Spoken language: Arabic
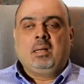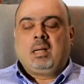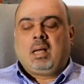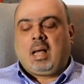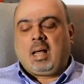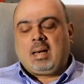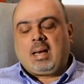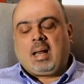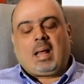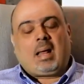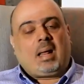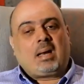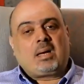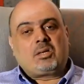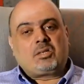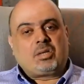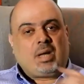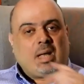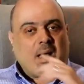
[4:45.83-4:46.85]
على
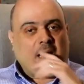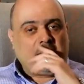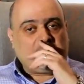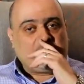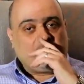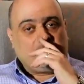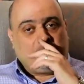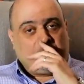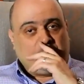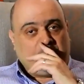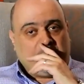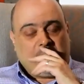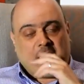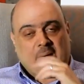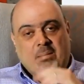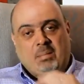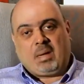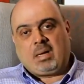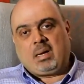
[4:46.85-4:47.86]
الارجح حسب ما
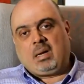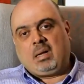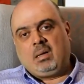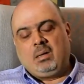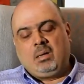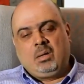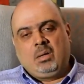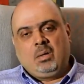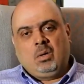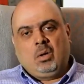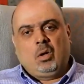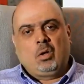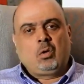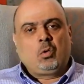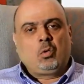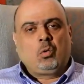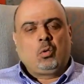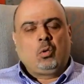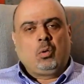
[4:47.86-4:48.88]
مبين معنا
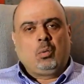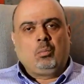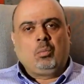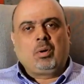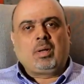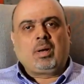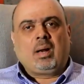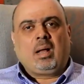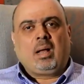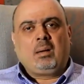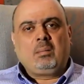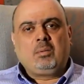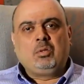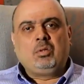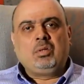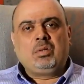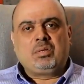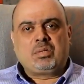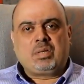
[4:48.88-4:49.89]
انه بكره
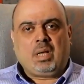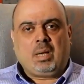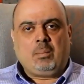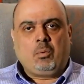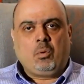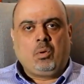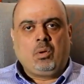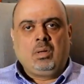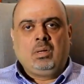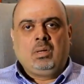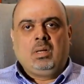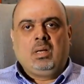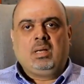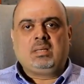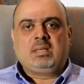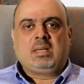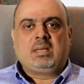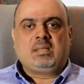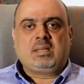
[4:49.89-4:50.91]
بدهم ينسحبوا،
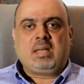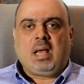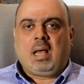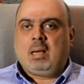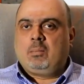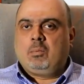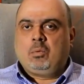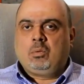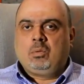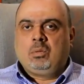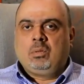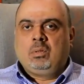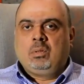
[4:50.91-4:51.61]
اذا انسحبوا